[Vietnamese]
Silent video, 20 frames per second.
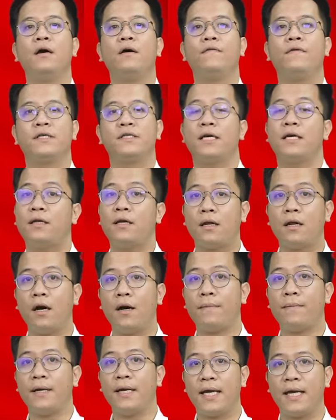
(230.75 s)
và sẽ thật
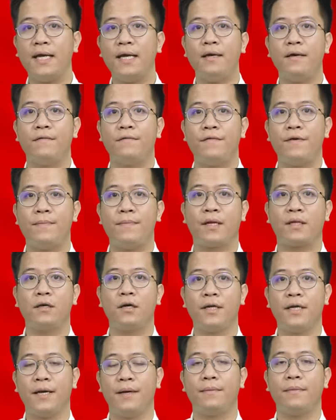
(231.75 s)
hợp lý về mặt
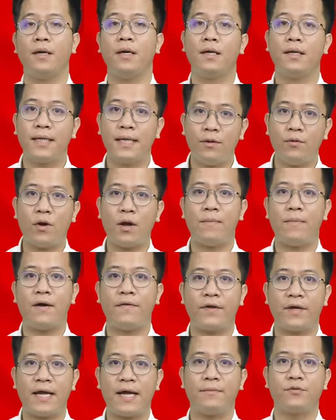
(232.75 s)
thời điểm khi
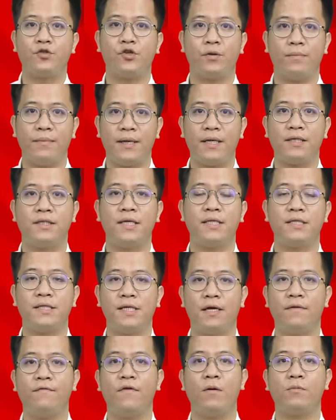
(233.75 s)
U23 Việt Nam chuẩn bị chinh
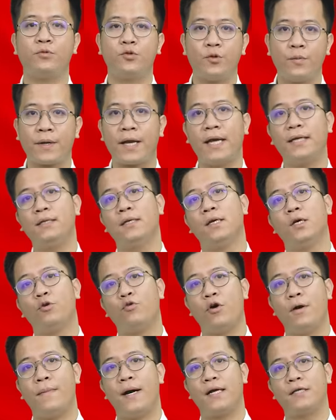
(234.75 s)
chiến vòng chung kết
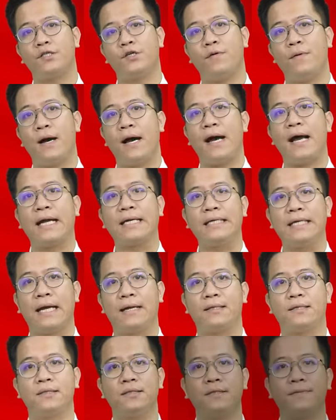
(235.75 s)
U23 châu Á
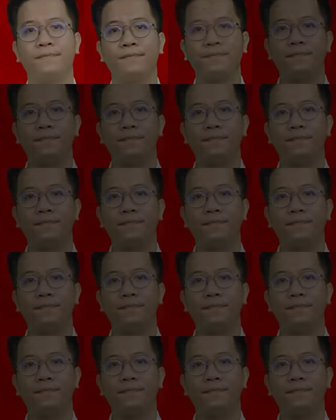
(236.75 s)
2024.